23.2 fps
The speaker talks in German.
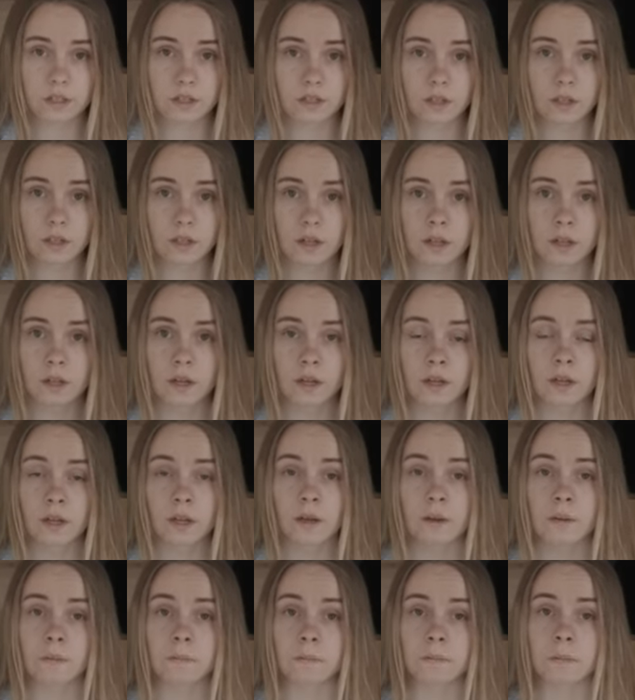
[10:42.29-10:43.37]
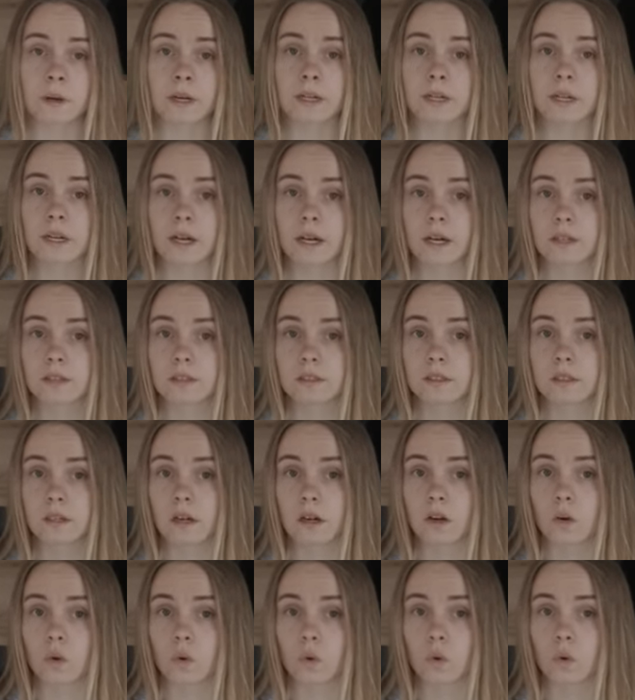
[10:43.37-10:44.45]
variante man kann
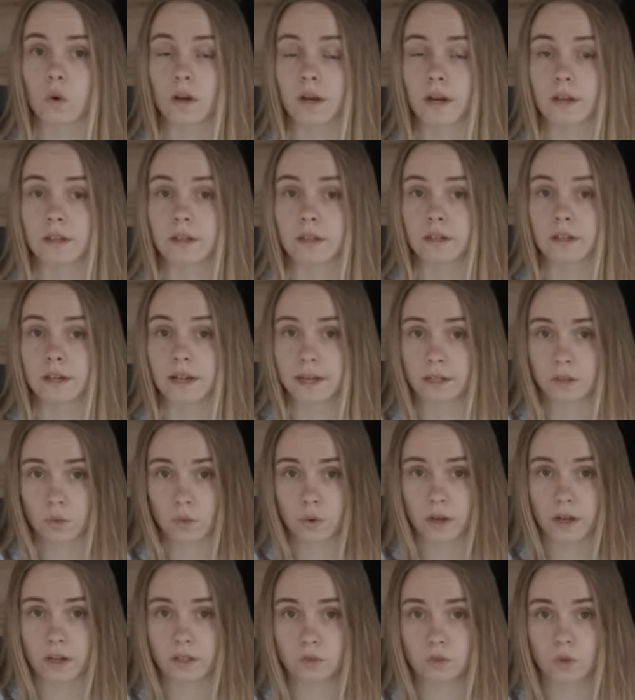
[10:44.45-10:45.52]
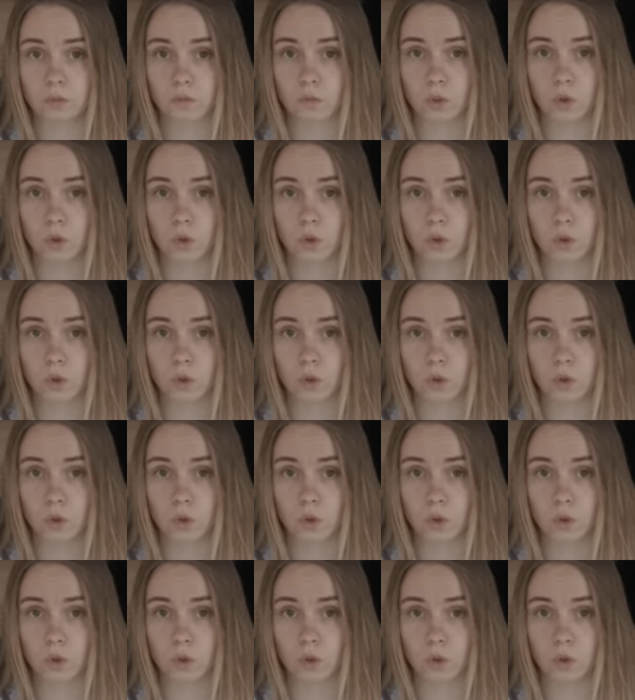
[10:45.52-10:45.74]
auch eine Elektroheizung